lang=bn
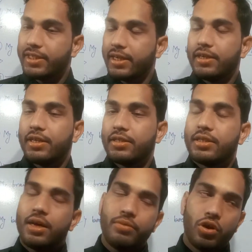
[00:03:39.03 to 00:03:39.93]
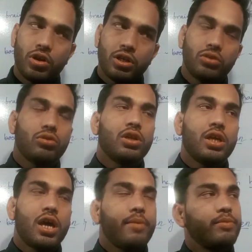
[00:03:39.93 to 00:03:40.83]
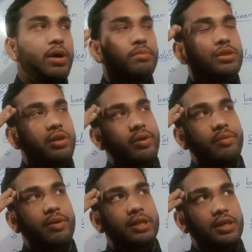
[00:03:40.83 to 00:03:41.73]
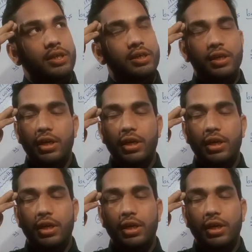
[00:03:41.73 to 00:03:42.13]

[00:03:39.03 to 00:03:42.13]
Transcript: এই সেন্টেন্সটা আমি হঠাৎ করে আমি ভাবছিলাম আমার মাথাটা